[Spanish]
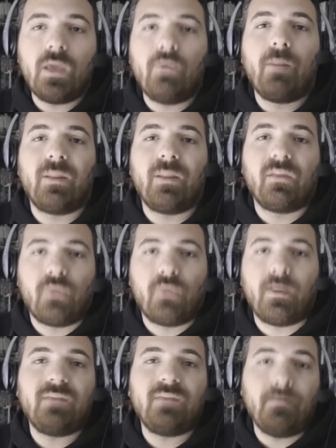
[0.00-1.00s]
que es una
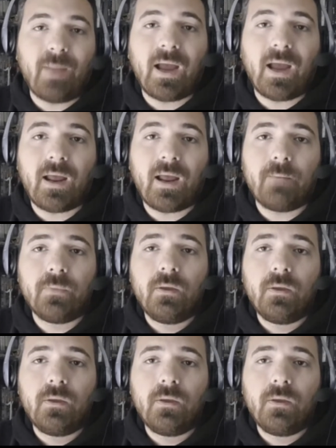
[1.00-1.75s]
plataforma que se paga,